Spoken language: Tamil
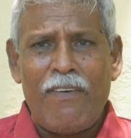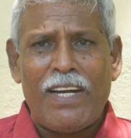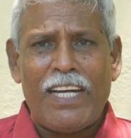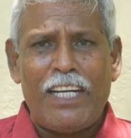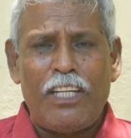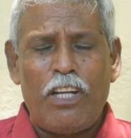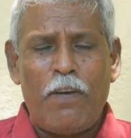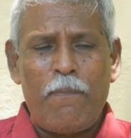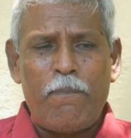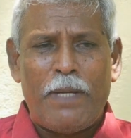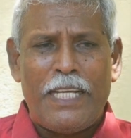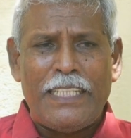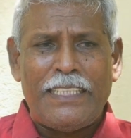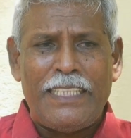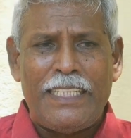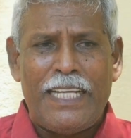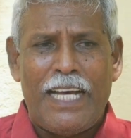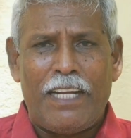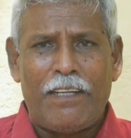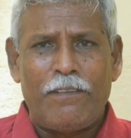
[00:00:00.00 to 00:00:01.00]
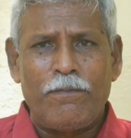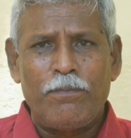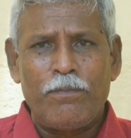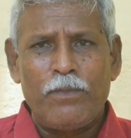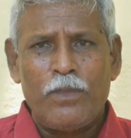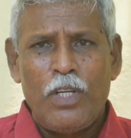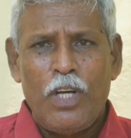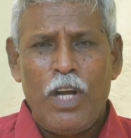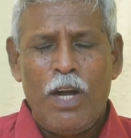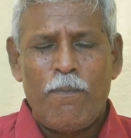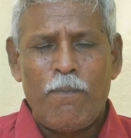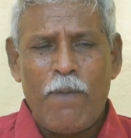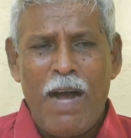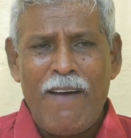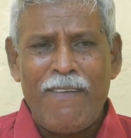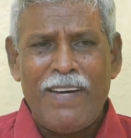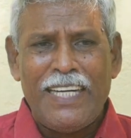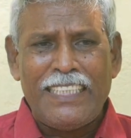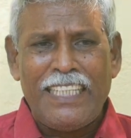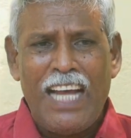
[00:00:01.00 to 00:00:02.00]
அவர்களிடம் பேசினார்
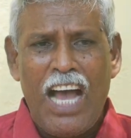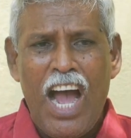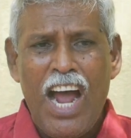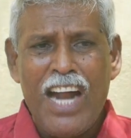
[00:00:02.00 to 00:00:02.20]
மாவட்ட